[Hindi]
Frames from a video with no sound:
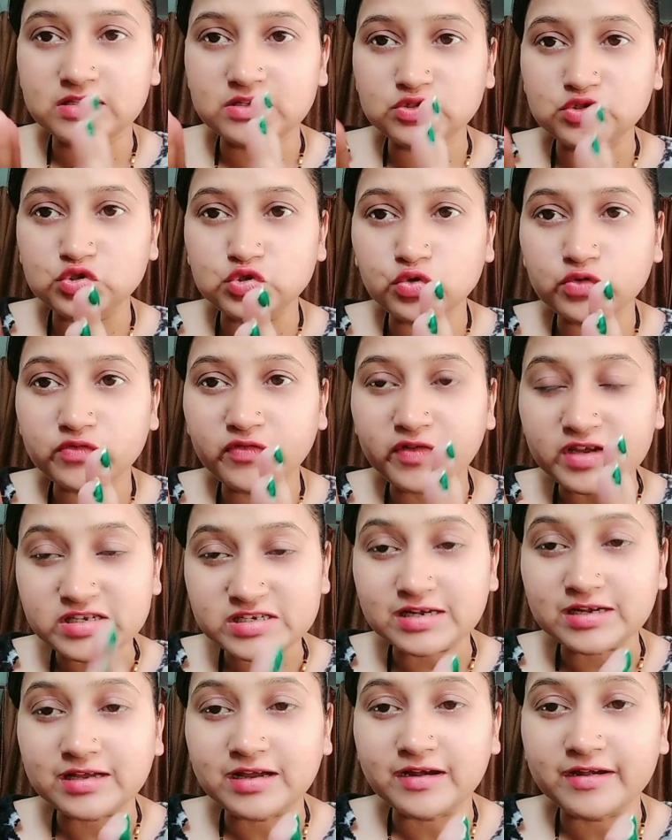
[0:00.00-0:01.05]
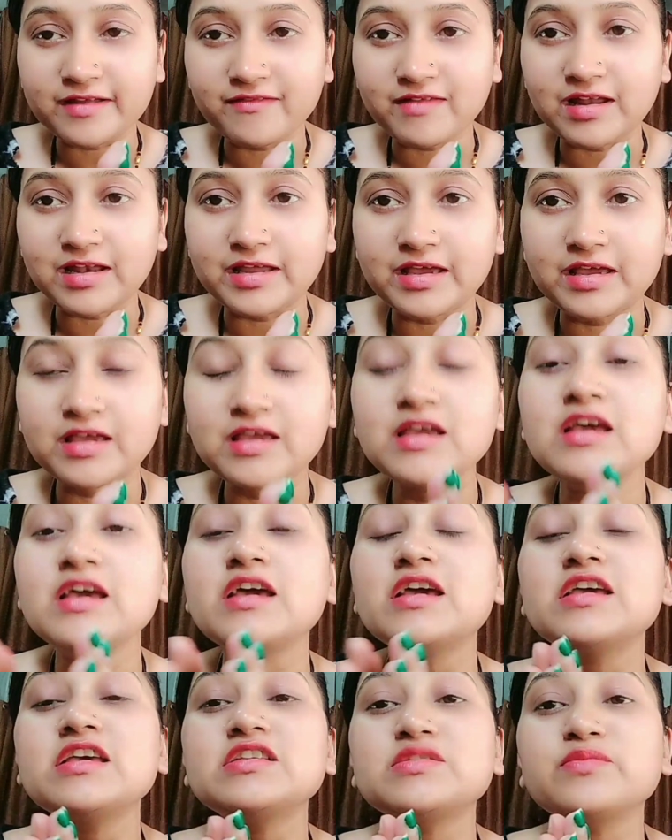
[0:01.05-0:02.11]
जो फेशियल करने वाले हैं
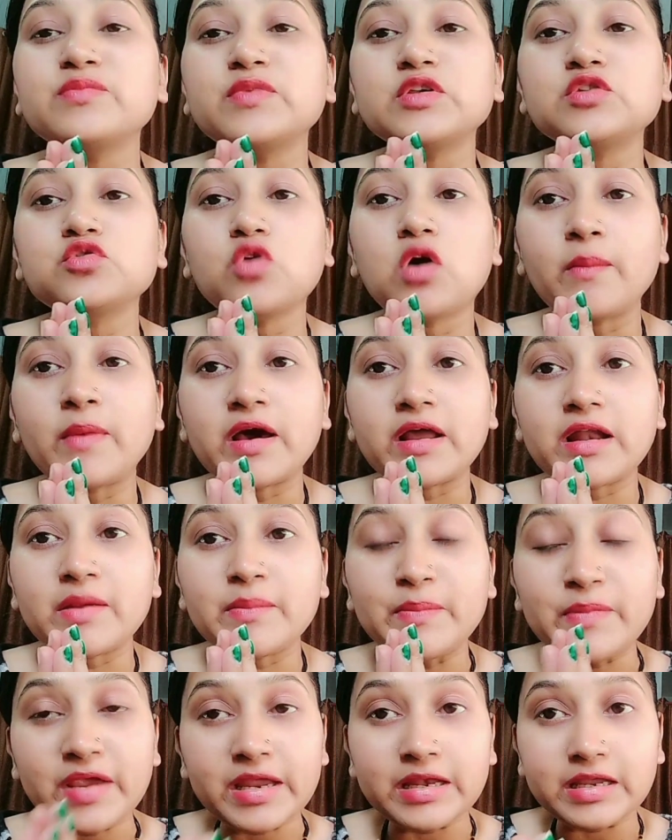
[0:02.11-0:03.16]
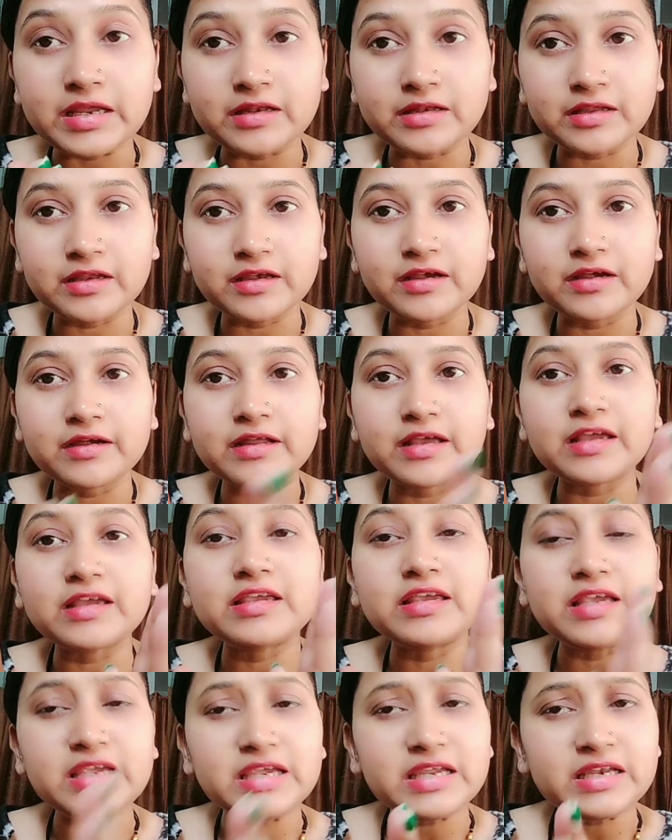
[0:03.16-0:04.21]
इसमें जो हमारा मेन इंग्रेडिएंट है
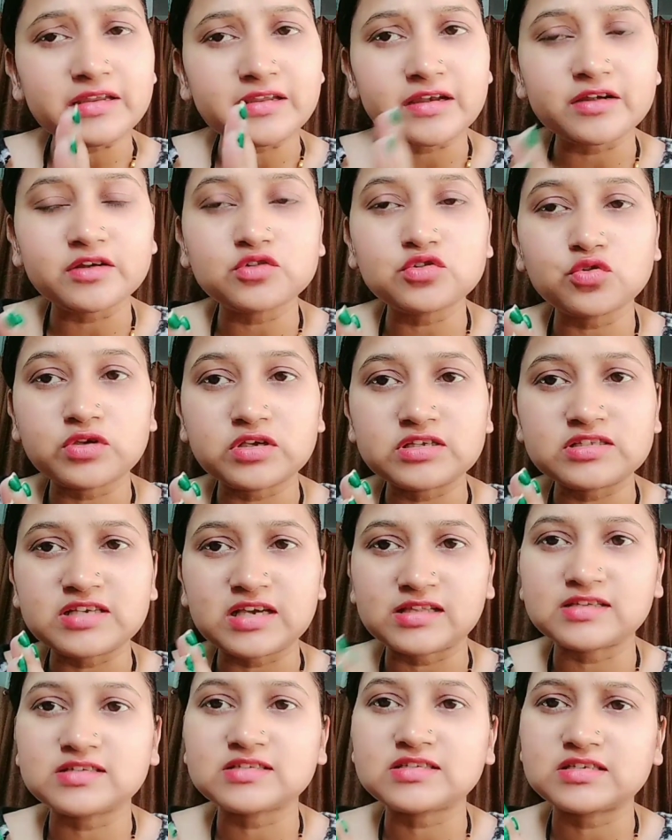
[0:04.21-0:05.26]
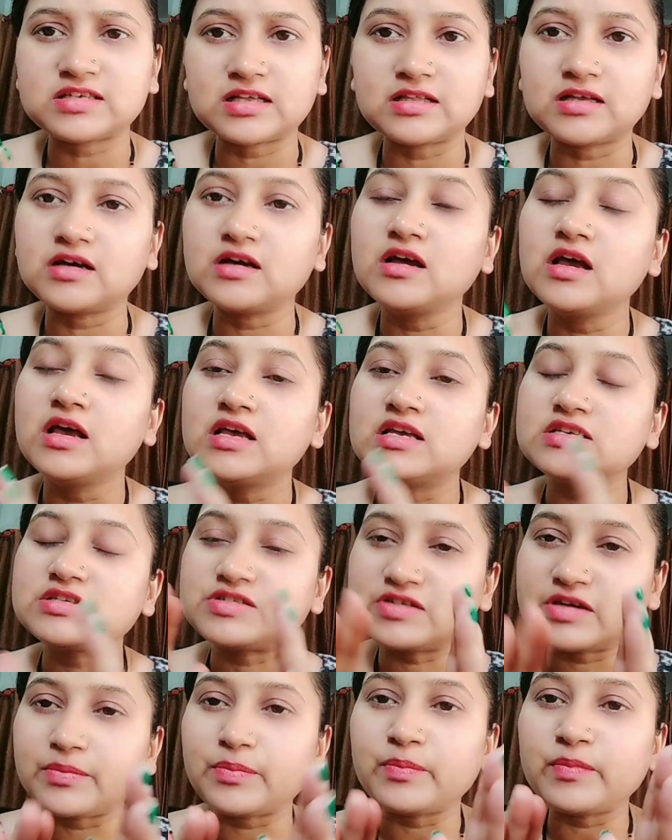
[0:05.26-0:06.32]
कि इंग्रेडिएंट जो कि ज़्यादा से ज़्यादा
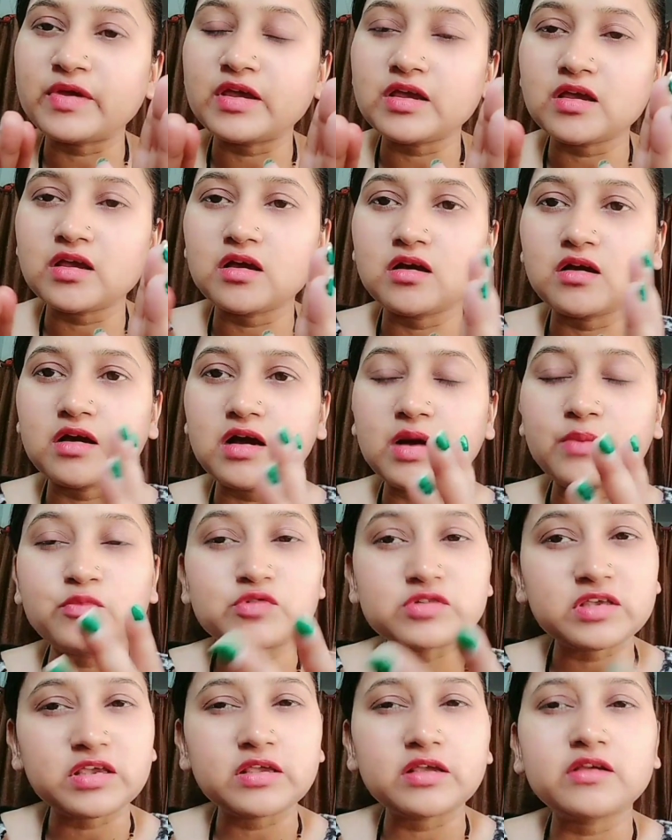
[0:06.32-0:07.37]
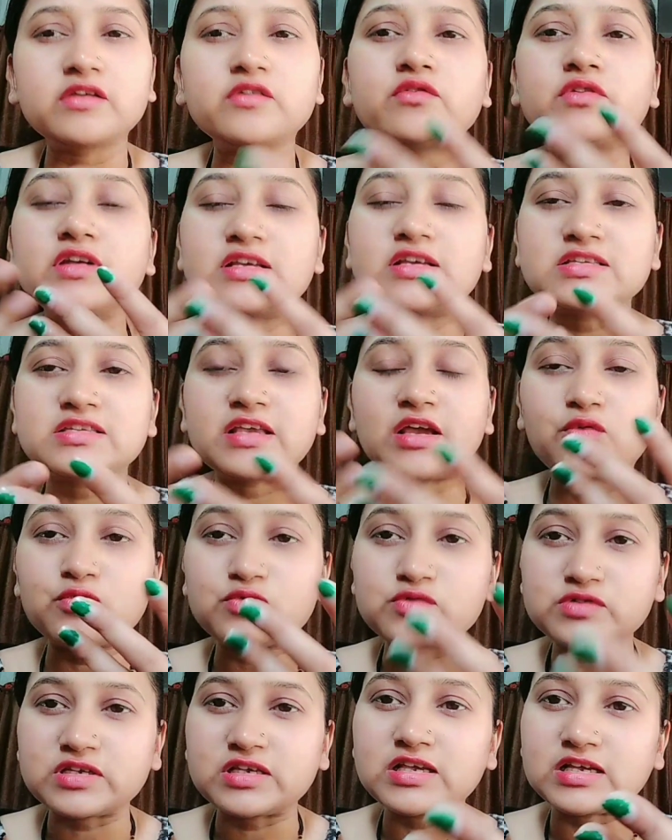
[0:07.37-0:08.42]
स्टेप में हम उसकी गुडनेस या
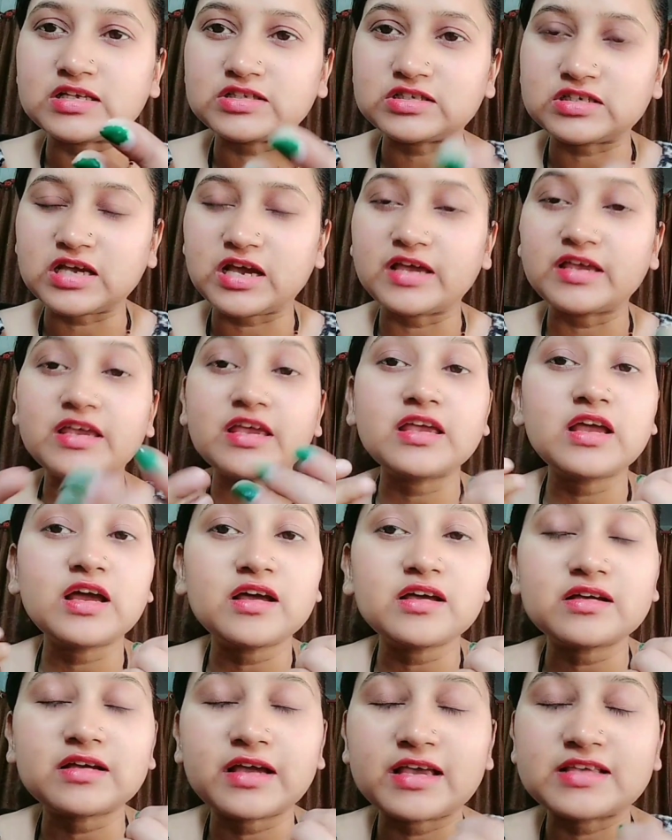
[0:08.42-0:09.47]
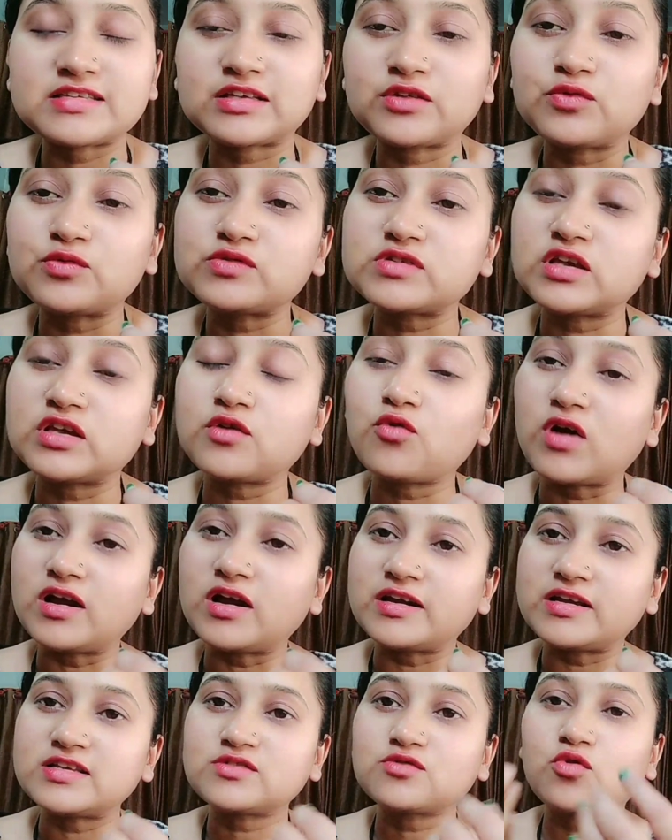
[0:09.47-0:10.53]
उसकी अच्छाई है या कह सकते हैं उसकी
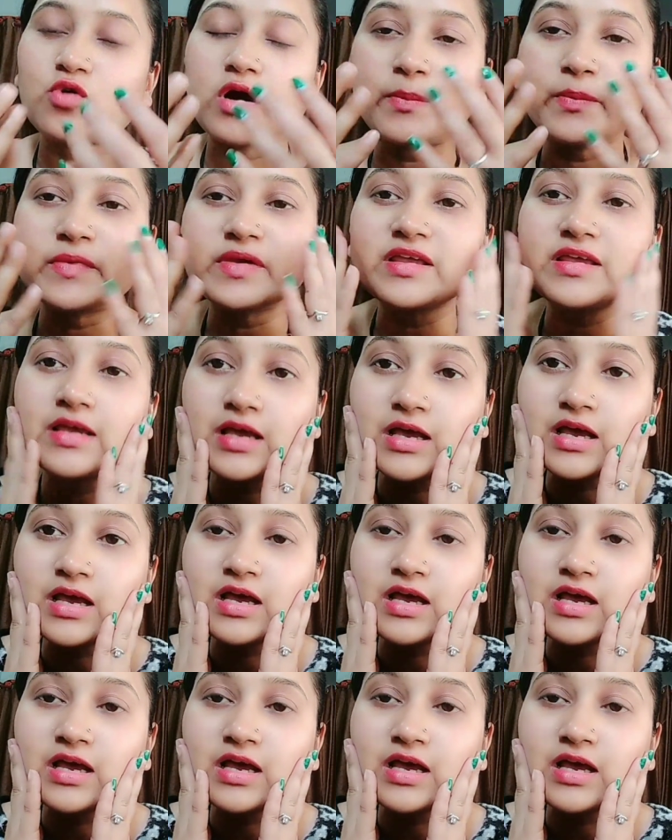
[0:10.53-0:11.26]
क्वालिटीज़ को अपनी